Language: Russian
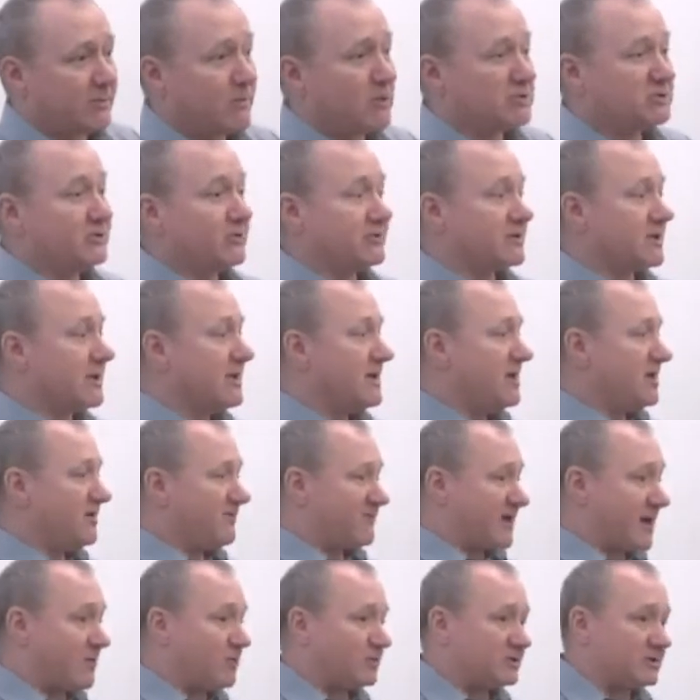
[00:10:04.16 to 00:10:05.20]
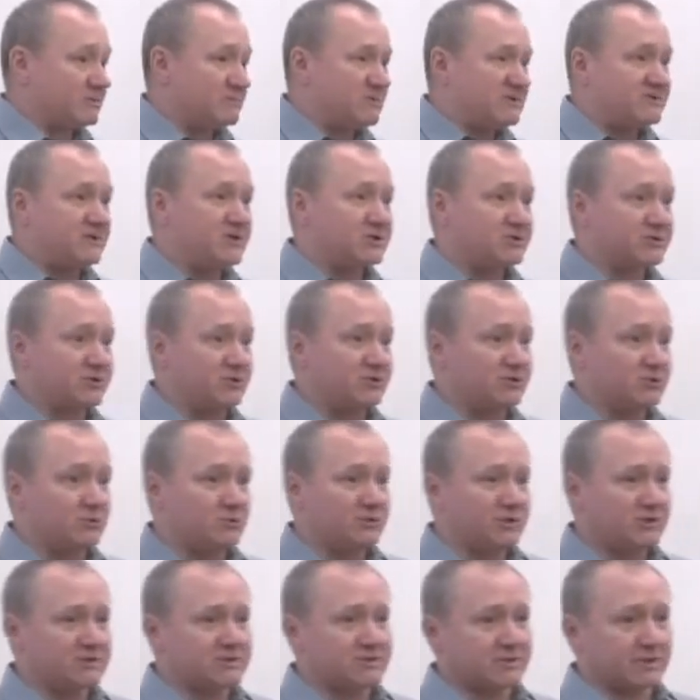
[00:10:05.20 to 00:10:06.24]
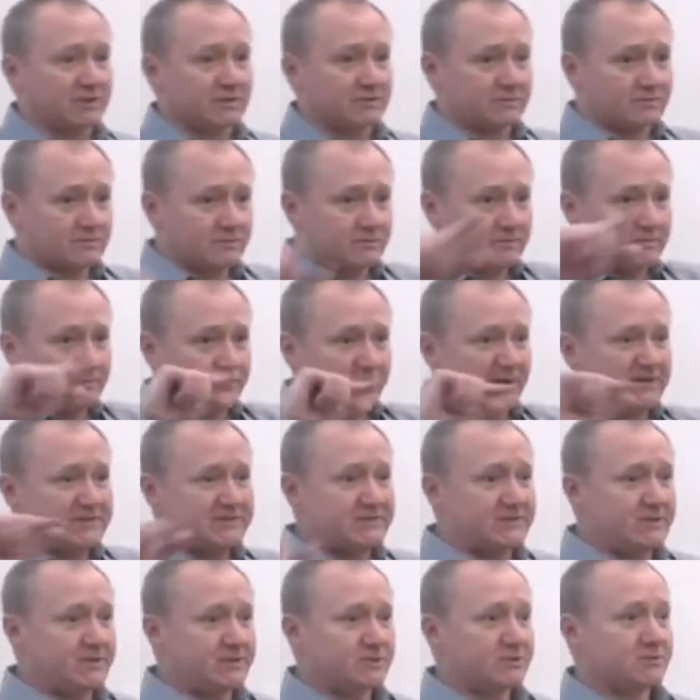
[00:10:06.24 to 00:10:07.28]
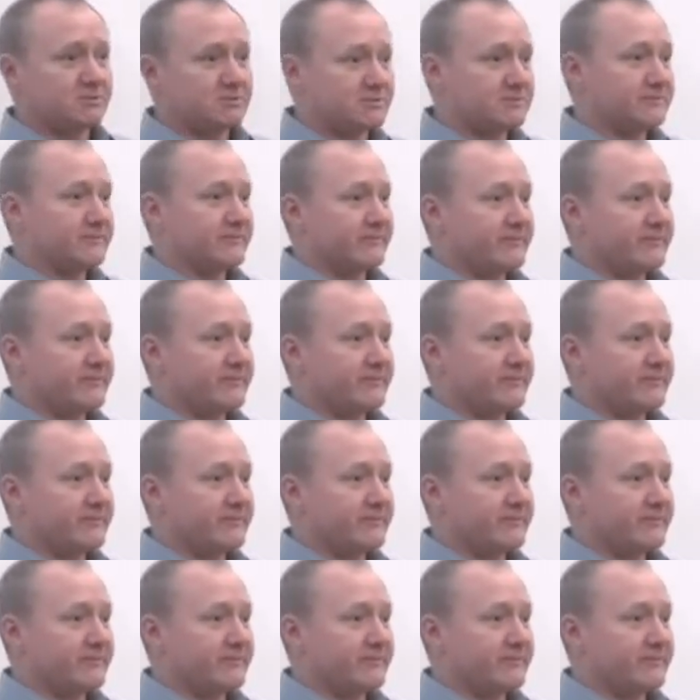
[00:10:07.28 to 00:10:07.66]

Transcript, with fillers: Их можно только какой-то мистической интуиции постичь.